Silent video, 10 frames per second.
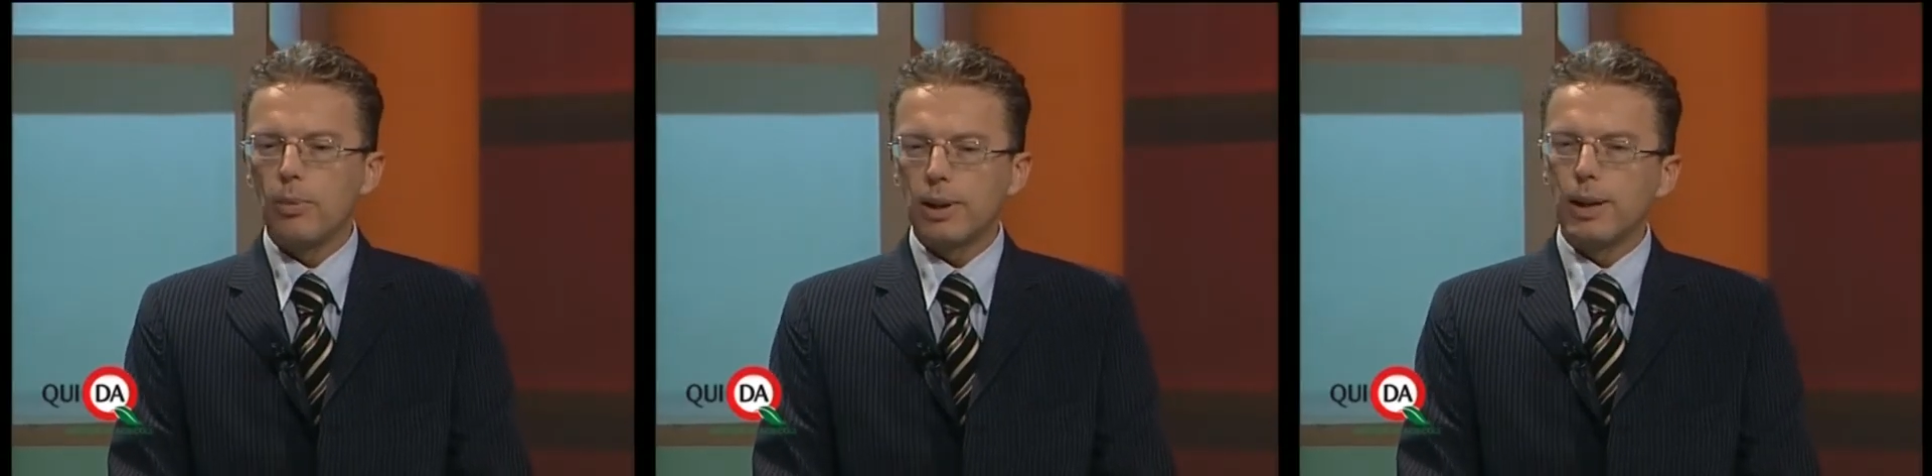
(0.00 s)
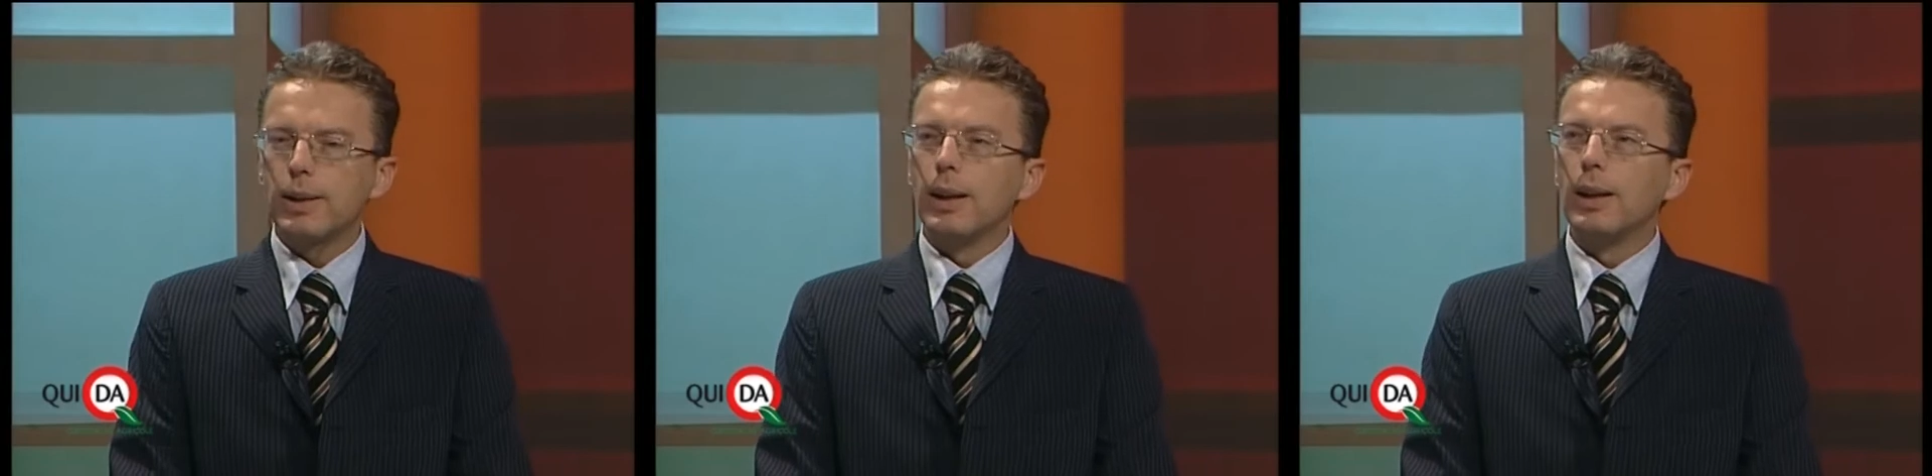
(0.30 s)

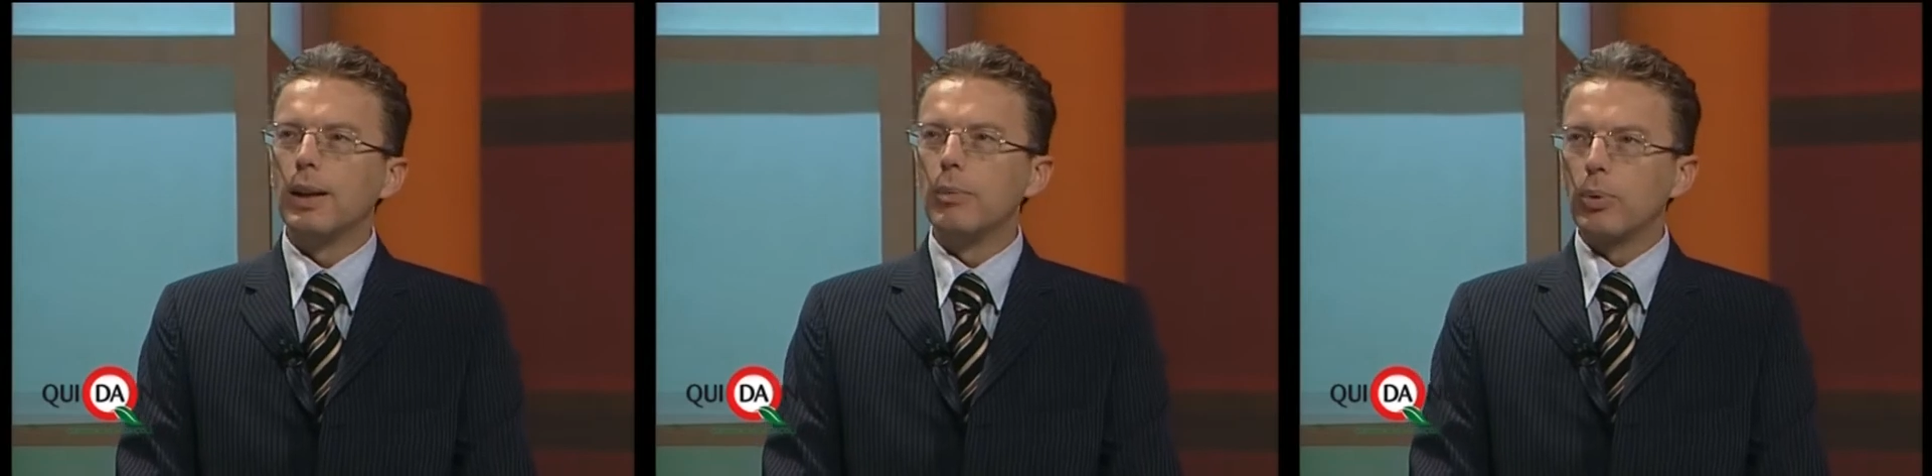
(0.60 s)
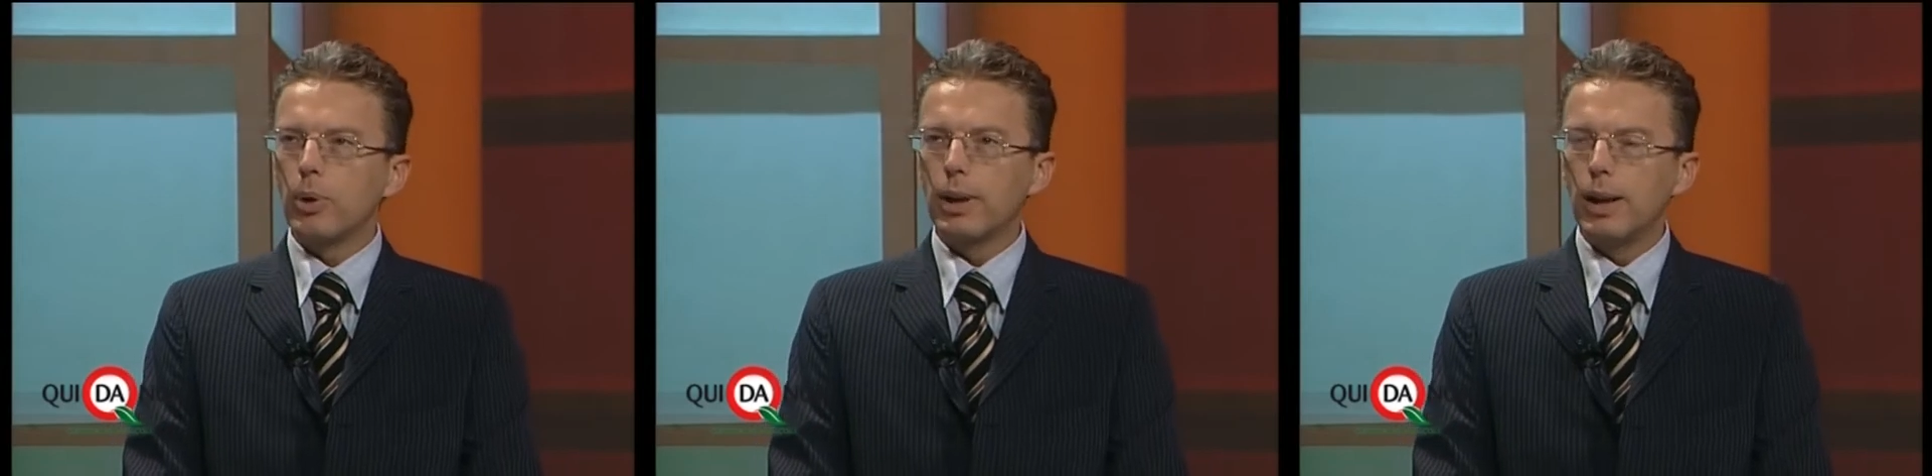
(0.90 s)
abbastanza
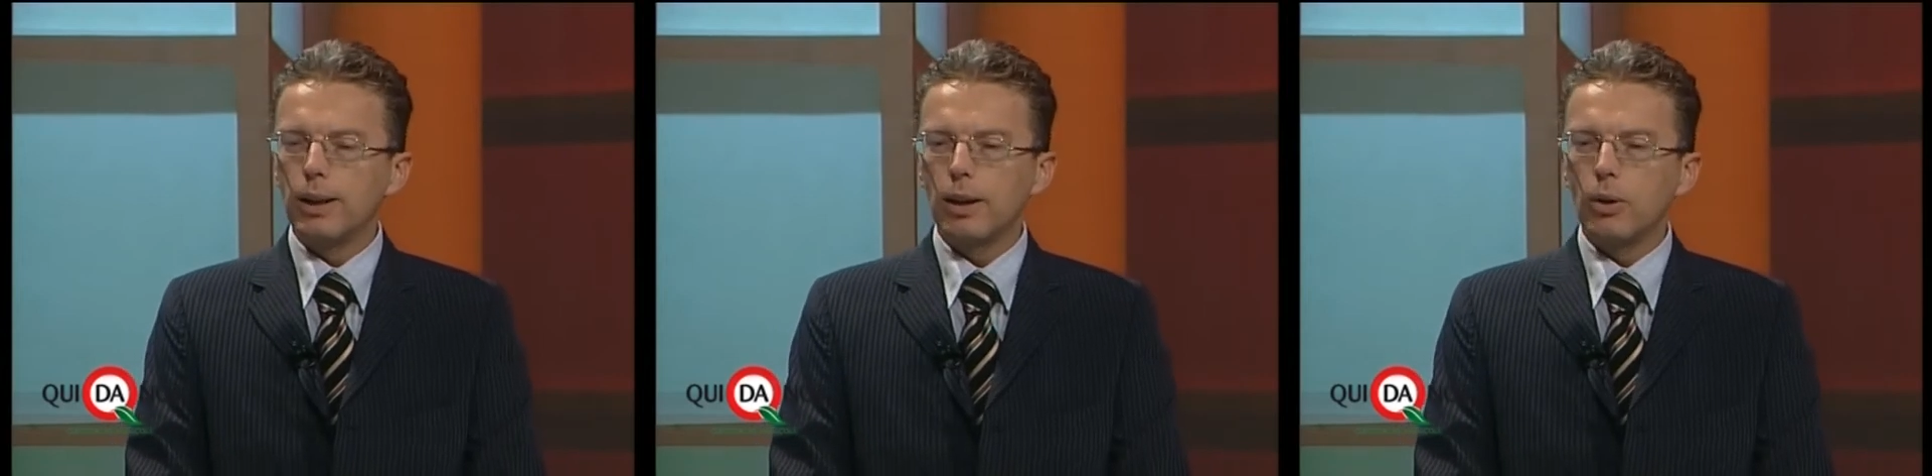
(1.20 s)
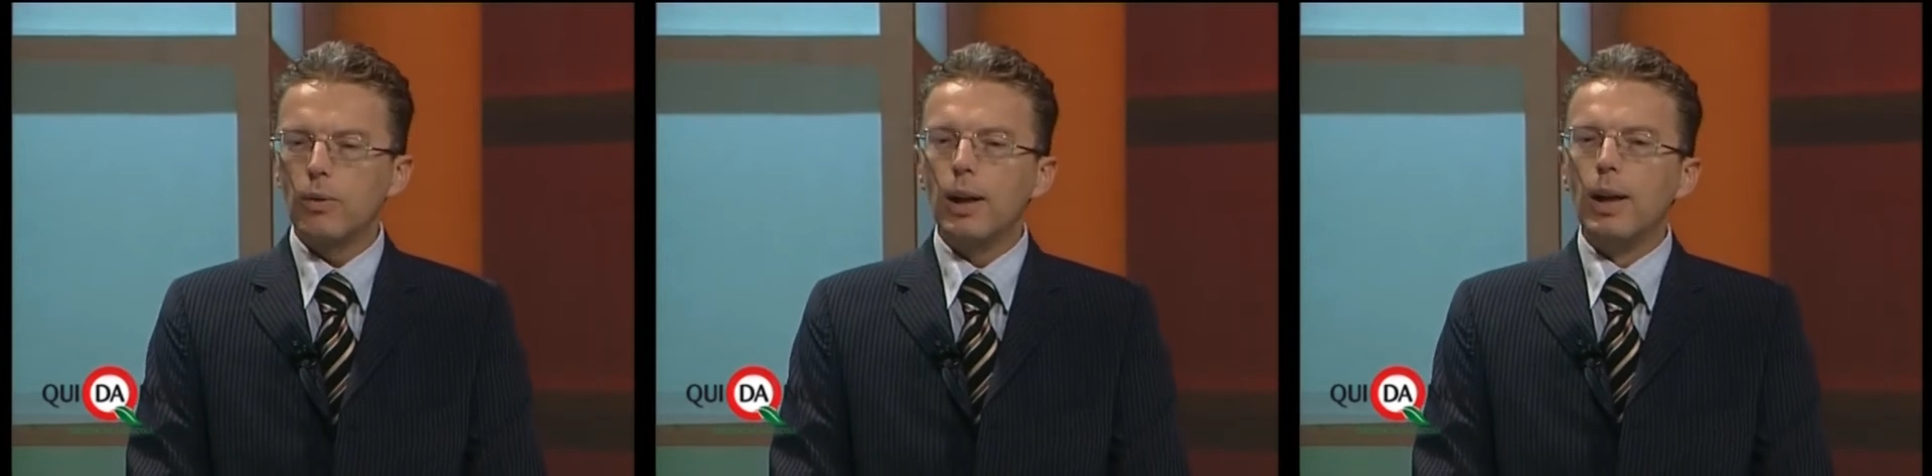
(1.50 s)
importante
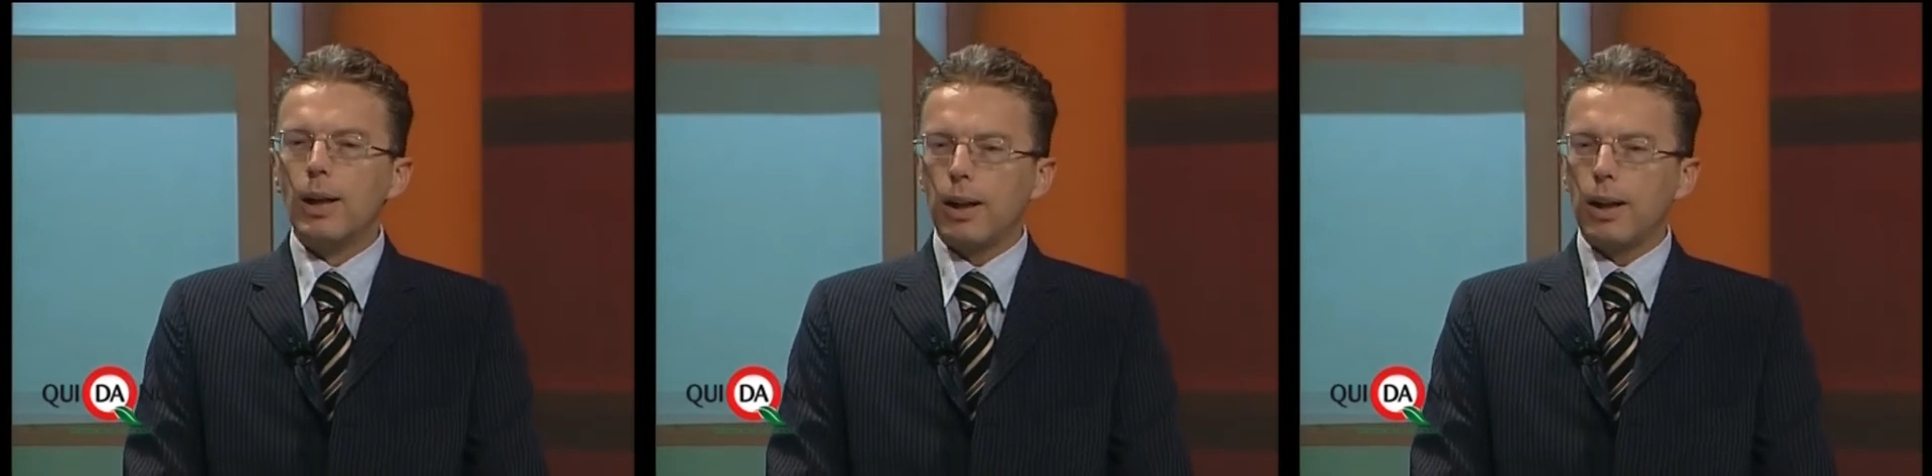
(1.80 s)
dove